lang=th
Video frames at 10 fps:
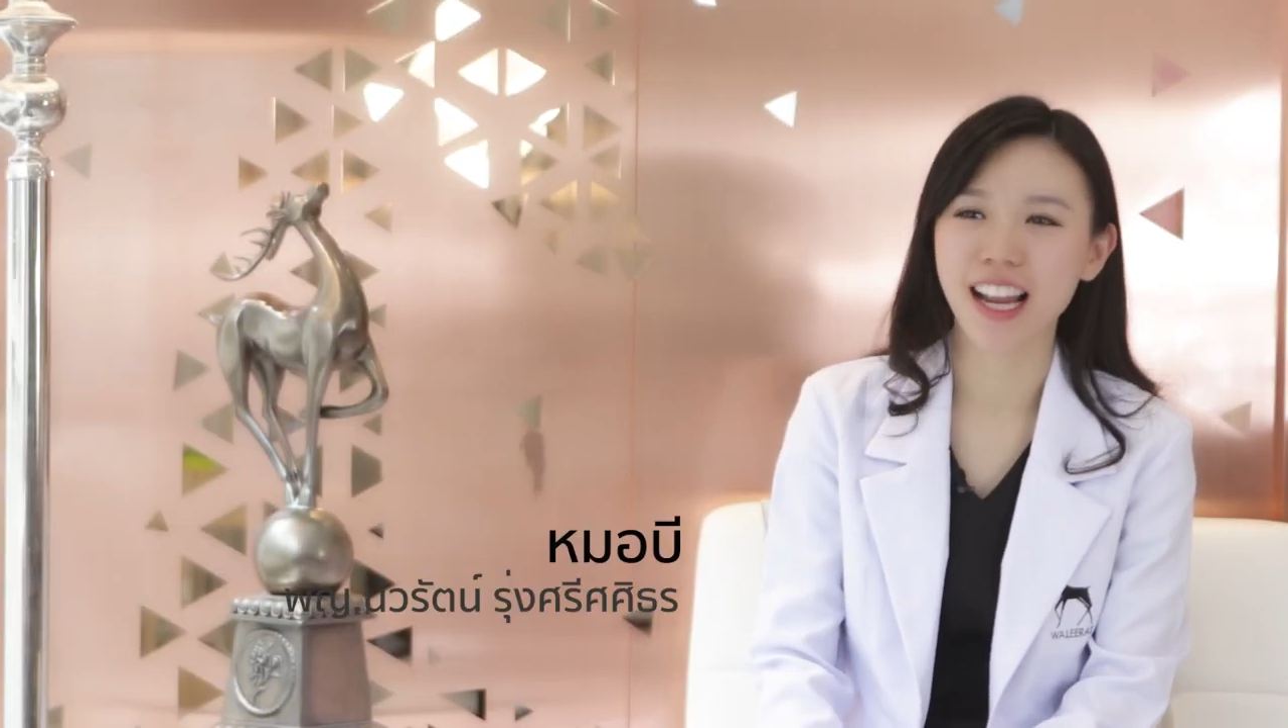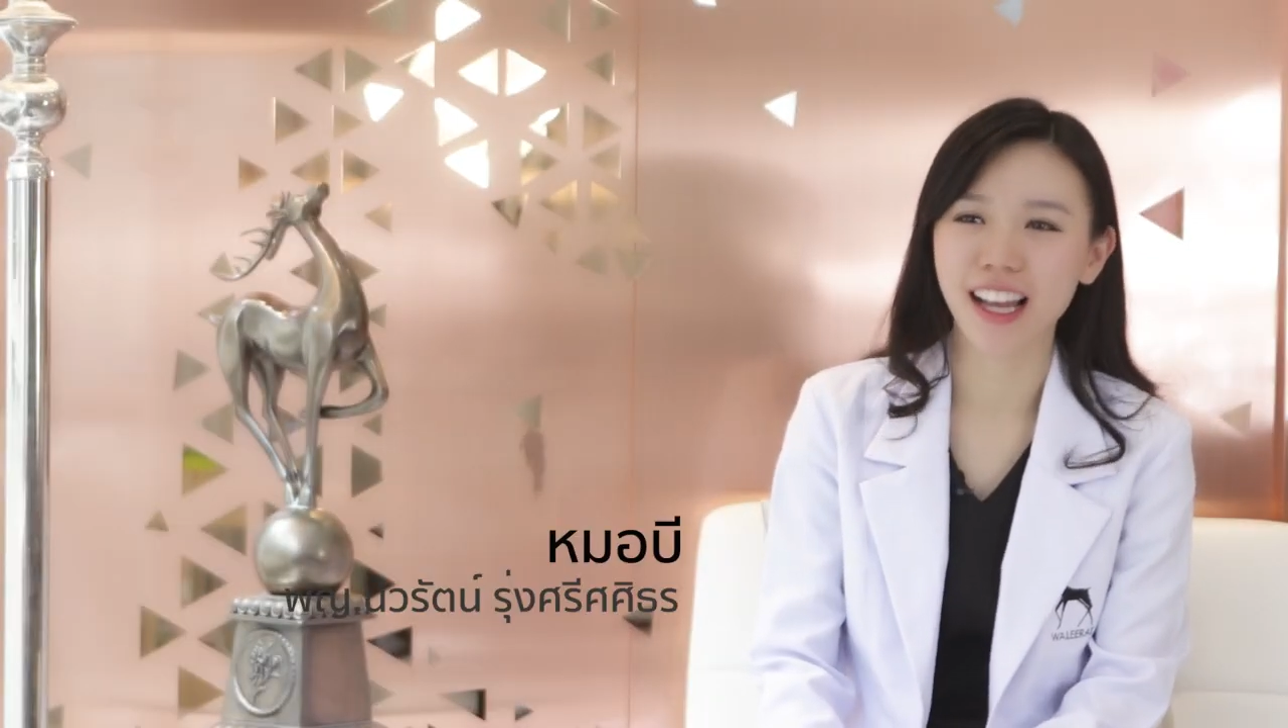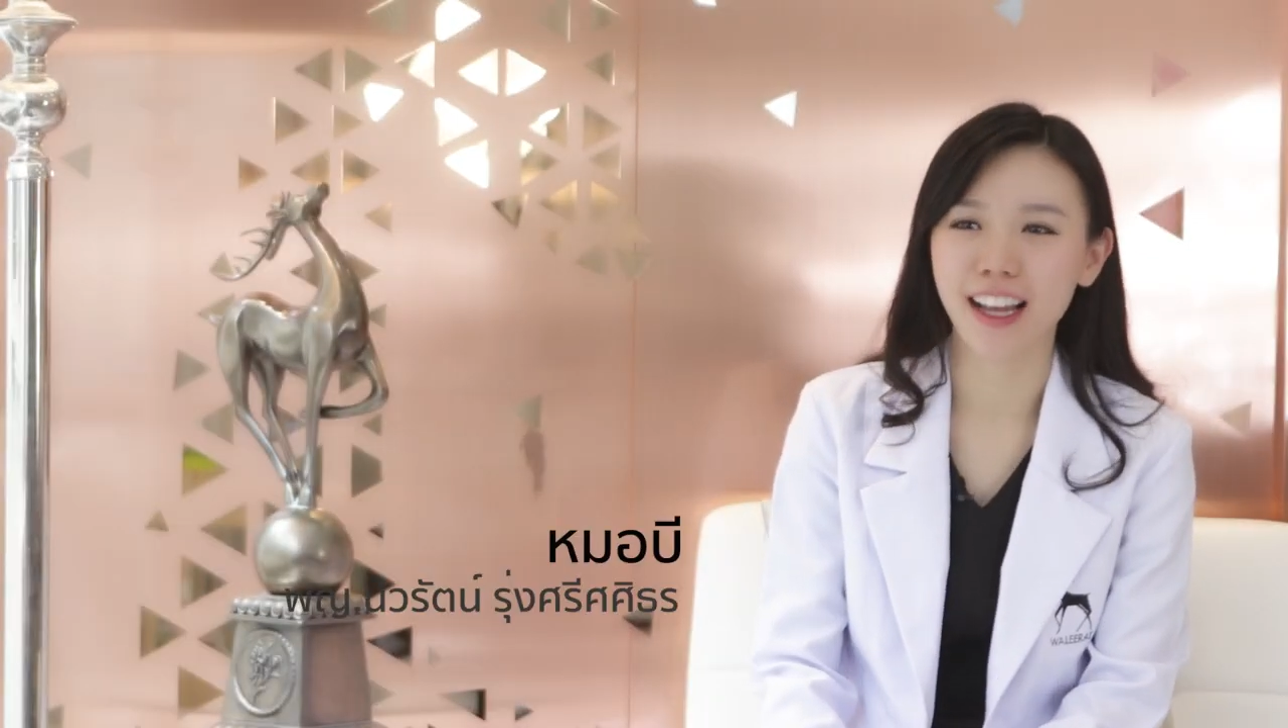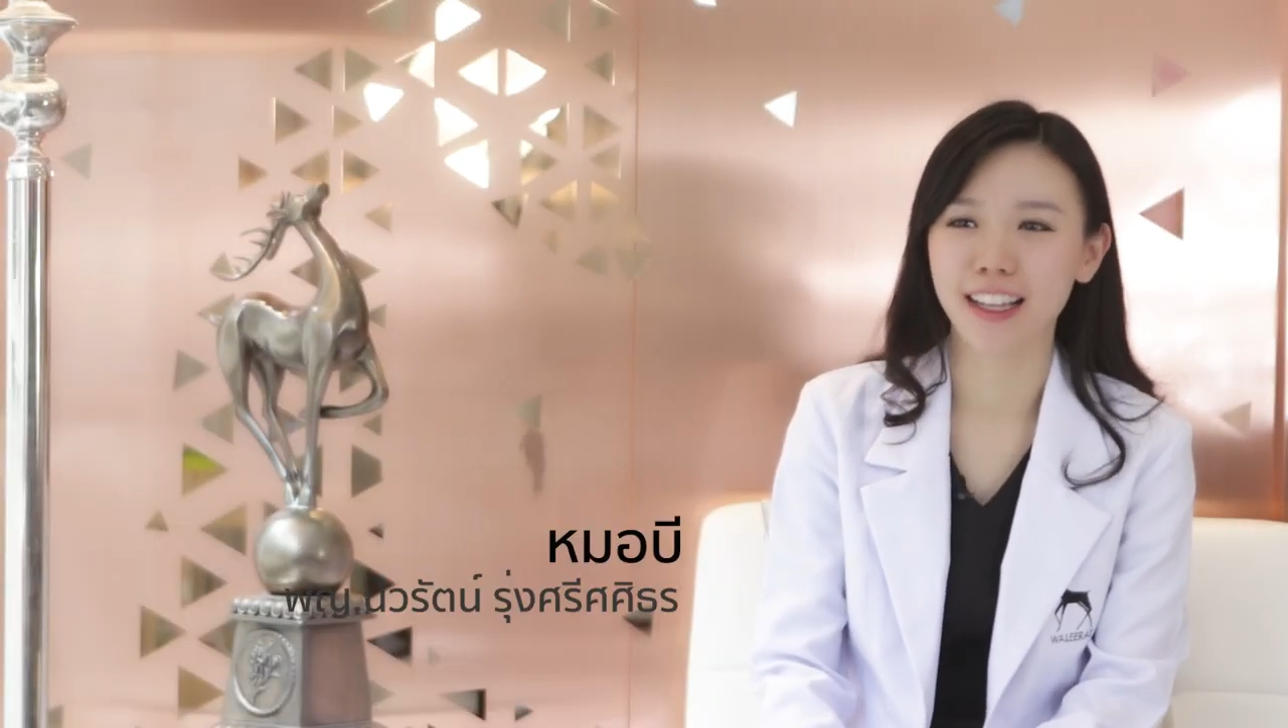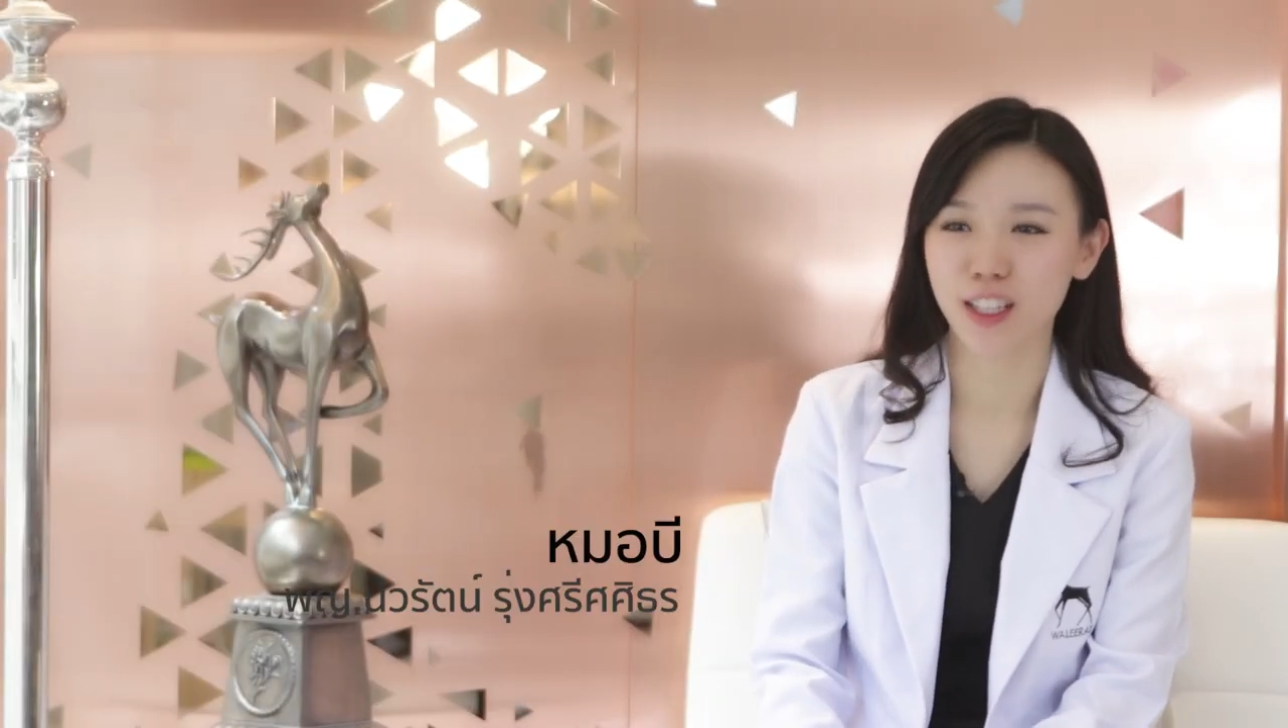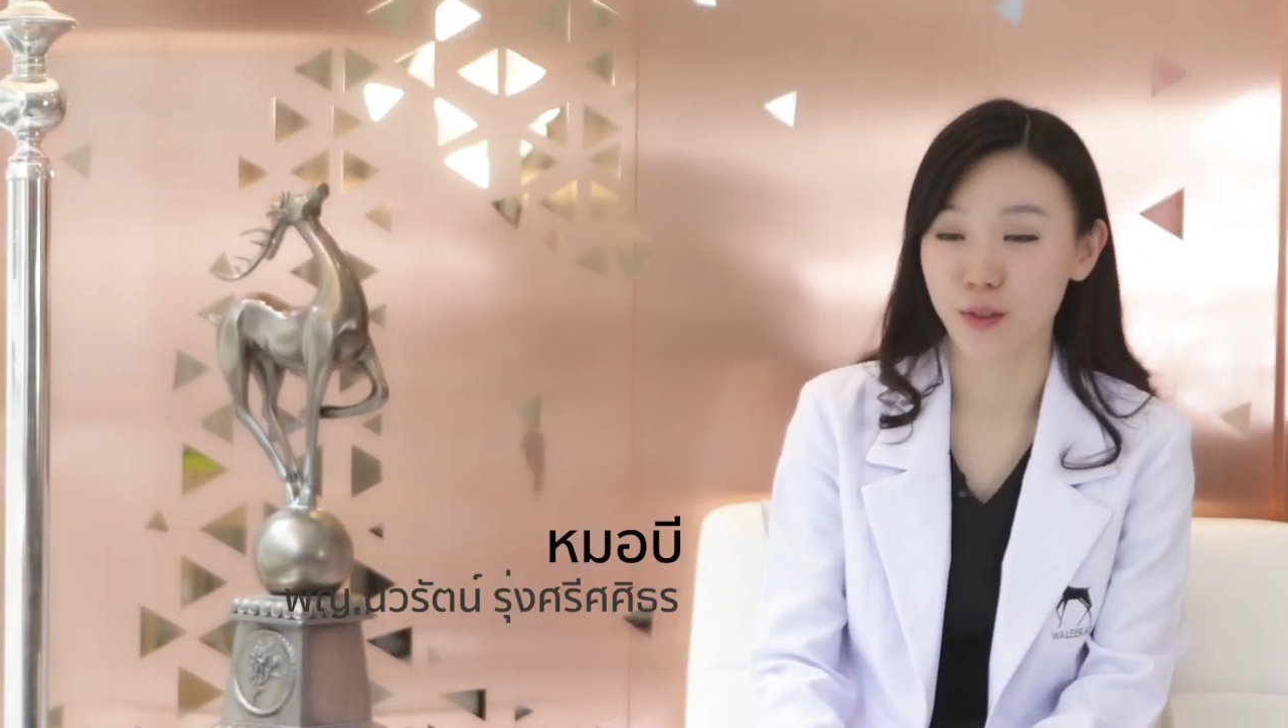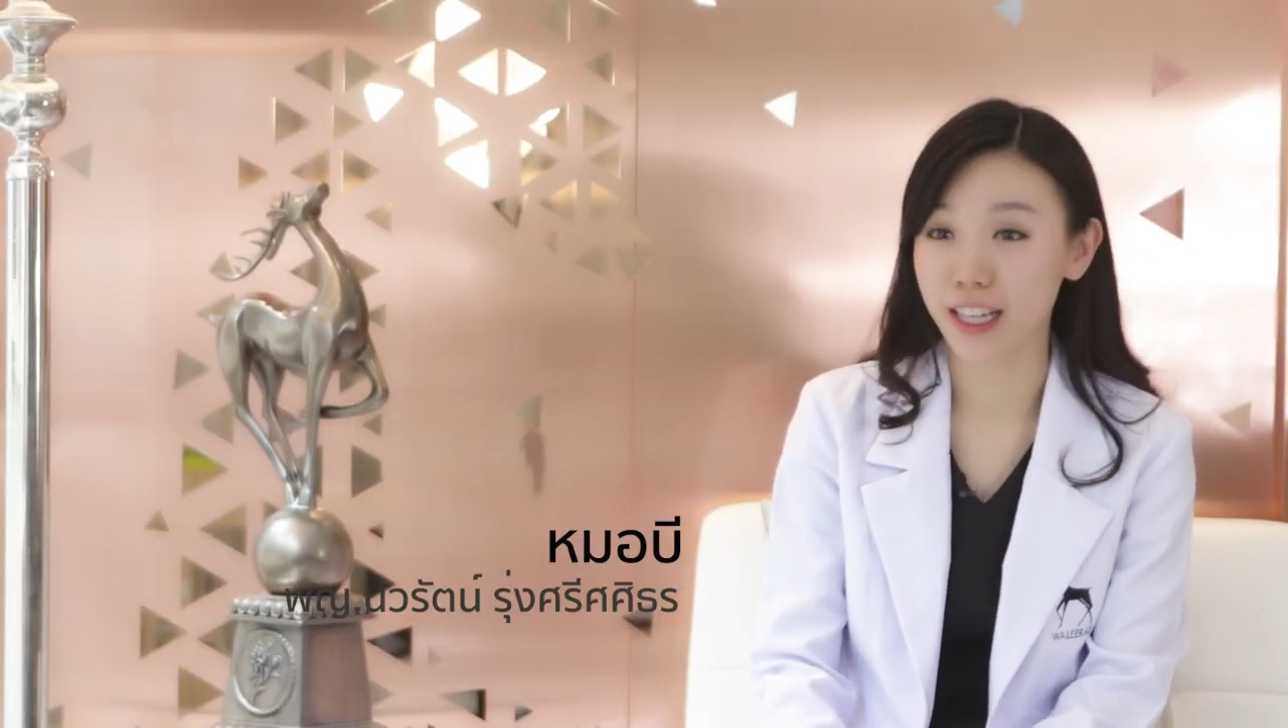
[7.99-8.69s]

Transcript: นะคะจากว